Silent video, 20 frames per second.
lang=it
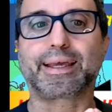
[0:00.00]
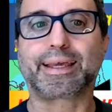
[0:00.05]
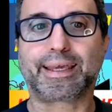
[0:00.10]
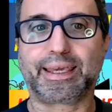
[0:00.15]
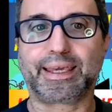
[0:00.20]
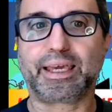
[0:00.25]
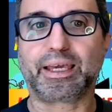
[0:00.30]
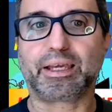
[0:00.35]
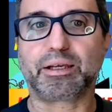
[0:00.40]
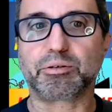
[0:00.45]

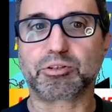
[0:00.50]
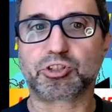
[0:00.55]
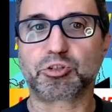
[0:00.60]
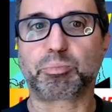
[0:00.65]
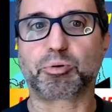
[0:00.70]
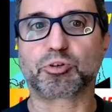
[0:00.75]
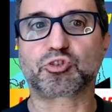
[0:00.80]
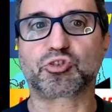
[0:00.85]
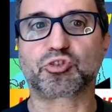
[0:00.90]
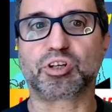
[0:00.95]
che
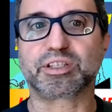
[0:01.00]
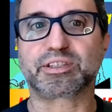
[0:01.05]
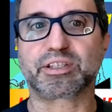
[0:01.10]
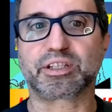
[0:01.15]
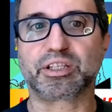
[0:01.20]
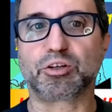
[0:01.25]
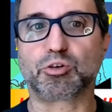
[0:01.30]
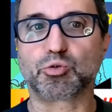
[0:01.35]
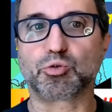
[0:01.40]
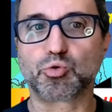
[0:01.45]
ci possono
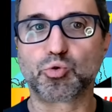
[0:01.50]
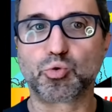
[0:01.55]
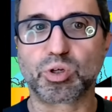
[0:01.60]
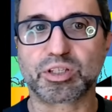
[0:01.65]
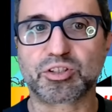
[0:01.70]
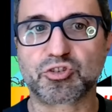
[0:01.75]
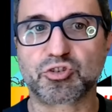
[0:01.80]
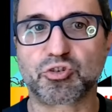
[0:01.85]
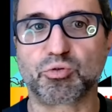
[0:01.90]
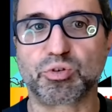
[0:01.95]
essere delle
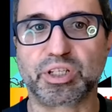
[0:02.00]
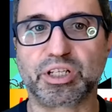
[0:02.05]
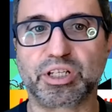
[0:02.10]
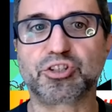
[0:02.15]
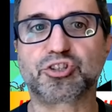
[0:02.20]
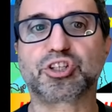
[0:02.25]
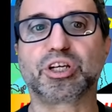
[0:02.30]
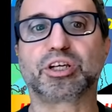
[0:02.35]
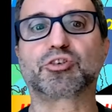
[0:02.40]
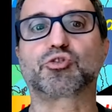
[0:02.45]
ondulazioni
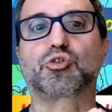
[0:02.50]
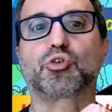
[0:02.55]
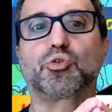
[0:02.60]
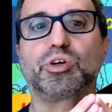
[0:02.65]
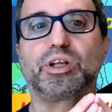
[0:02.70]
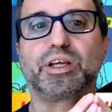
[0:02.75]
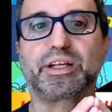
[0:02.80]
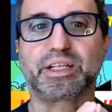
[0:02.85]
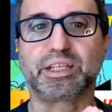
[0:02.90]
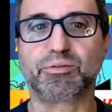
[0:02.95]
del getto
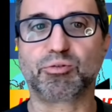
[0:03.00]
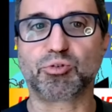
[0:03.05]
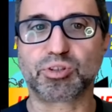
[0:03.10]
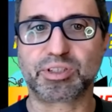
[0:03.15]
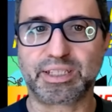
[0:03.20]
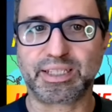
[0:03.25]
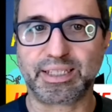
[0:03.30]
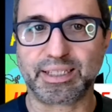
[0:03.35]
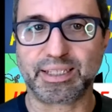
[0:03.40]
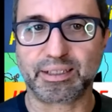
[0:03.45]
con arrivo
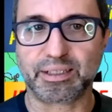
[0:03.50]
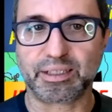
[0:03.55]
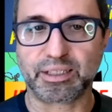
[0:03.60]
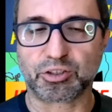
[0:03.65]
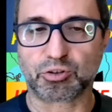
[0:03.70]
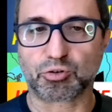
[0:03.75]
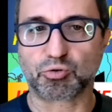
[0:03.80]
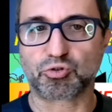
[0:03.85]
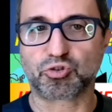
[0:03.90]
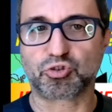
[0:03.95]
di
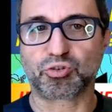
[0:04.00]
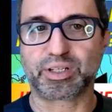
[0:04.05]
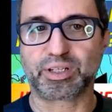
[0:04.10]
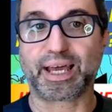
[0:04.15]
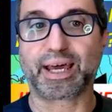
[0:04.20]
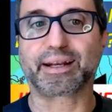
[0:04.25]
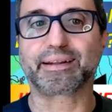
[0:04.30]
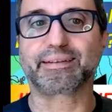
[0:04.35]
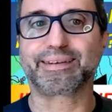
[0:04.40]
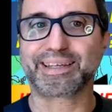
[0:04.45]
irruzioni
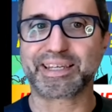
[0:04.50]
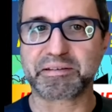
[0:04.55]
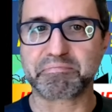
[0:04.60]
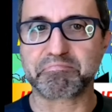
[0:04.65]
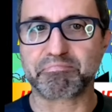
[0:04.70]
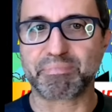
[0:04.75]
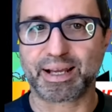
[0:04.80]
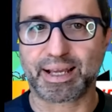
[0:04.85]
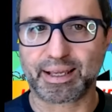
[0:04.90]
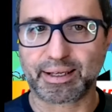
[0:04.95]
artiche,
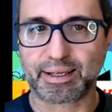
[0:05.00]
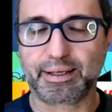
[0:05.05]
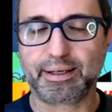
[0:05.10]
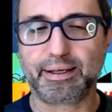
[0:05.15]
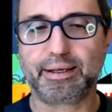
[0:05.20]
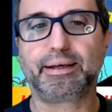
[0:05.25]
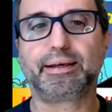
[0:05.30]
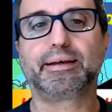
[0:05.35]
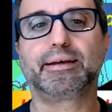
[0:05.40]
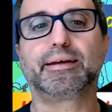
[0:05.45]
ma
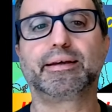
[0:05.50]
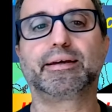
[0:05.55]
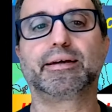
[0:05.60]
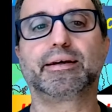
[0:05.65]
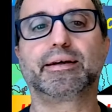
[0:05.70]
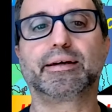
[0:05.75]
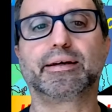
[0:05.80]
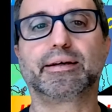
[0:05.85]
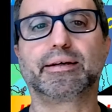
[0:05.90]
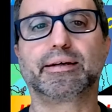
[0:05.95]

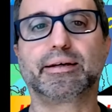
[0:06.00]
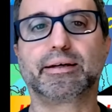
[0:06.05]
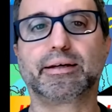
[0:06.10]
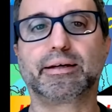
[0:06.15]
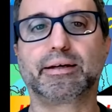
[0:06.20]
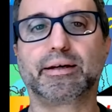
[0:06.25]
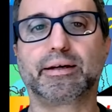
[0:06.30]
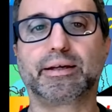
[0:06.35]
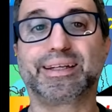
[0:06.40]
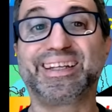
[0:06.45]

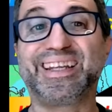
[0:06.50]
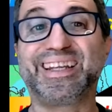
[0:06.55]
eh,